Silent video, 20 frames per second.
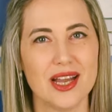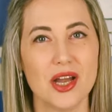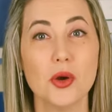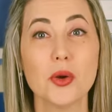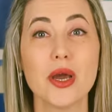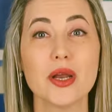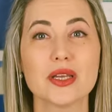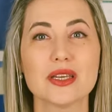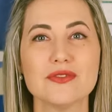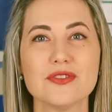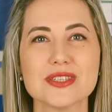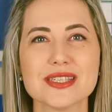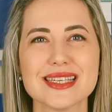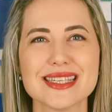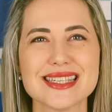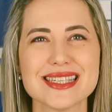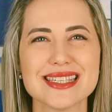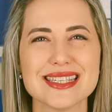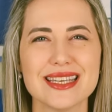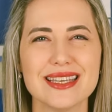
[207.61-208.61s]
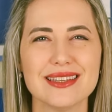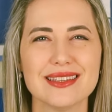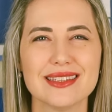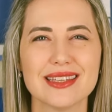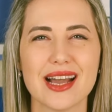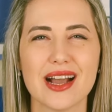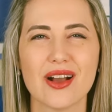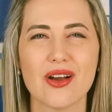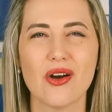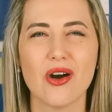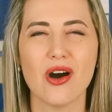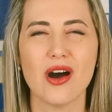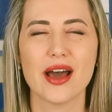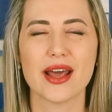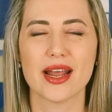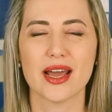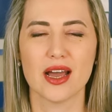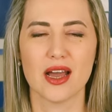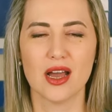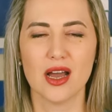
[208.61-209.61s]
Eu quero que você sinta
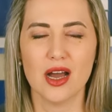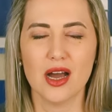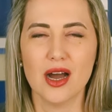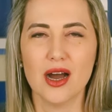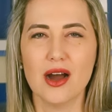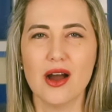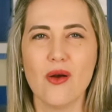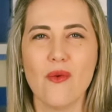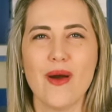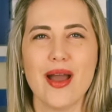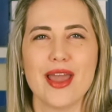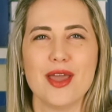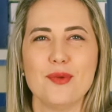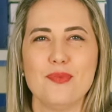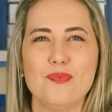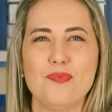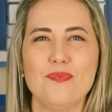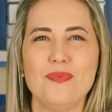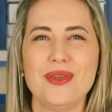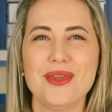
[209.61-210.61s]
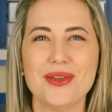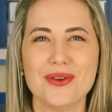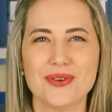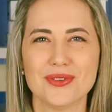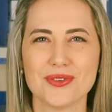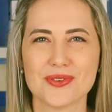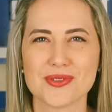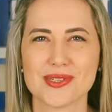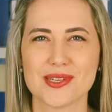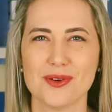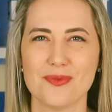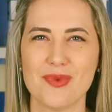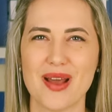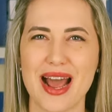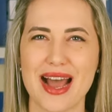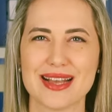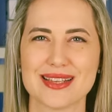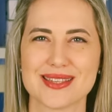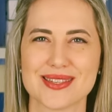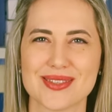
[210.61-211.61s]
agora um arrepio no seu
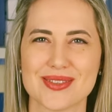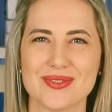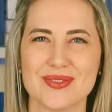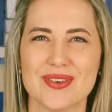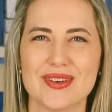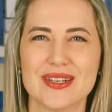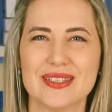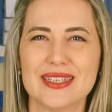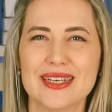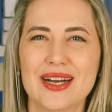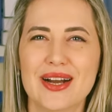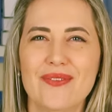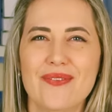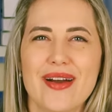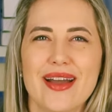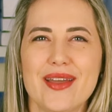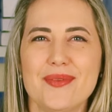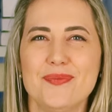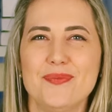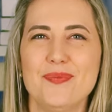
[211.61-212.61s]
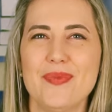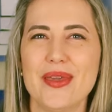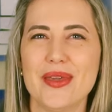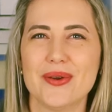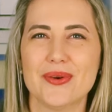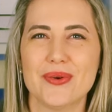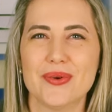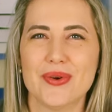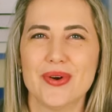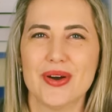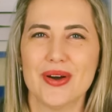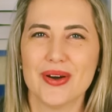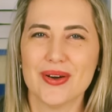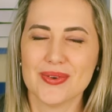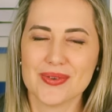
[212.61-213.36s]
braço, um arrepio.